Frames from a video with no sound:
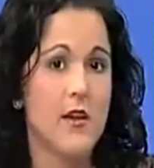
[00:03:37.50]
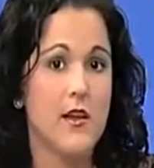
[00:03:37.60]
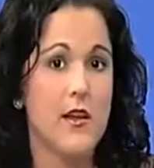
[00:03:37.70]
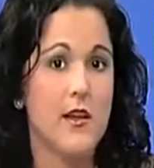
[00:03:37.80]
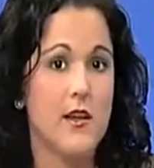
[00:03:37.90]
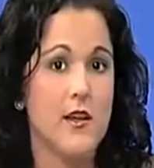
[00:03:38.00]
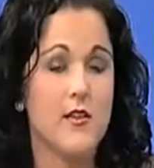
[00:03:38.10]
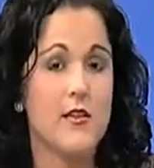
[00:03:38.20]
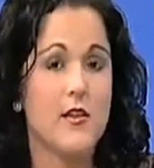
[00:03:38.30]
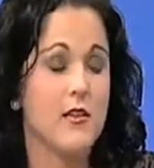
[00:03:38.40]
y
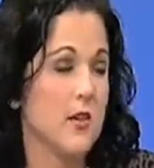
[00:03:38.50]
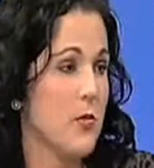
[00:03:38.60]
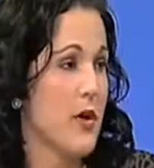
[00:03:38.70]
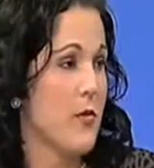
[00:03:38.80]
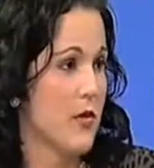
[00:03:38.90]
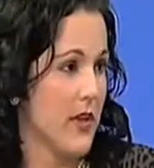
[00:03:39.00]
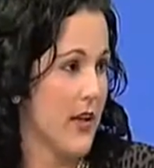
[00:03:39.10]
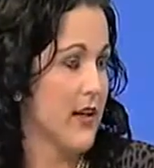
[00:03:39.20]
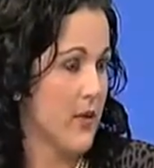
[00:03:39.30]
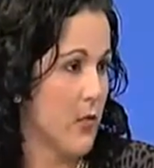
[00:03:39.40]
qué se está haciendo para
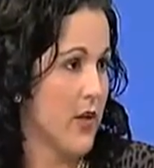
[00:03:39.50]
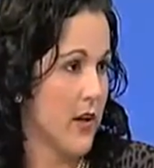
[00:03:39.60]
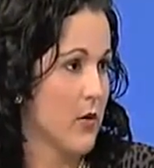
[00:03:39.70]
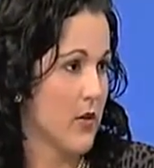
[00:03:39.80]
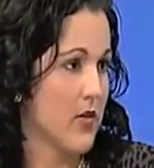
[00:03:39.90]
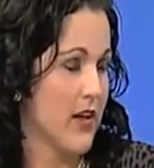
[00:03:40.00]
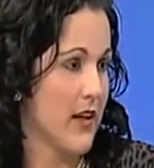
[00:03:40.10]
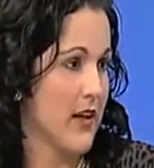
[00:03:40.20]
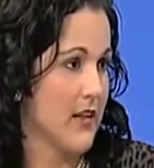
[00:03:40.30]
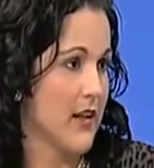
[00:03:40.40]
proteger a estas mujeres cuando
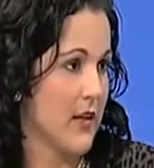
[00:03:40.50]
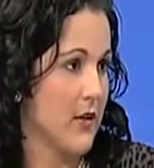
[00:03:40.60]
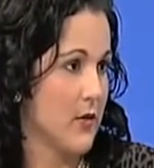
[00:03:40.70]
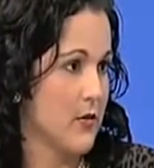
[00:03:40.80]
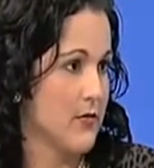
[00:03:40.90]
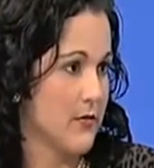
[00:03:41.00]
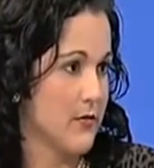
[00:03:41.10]
salen al extranjero.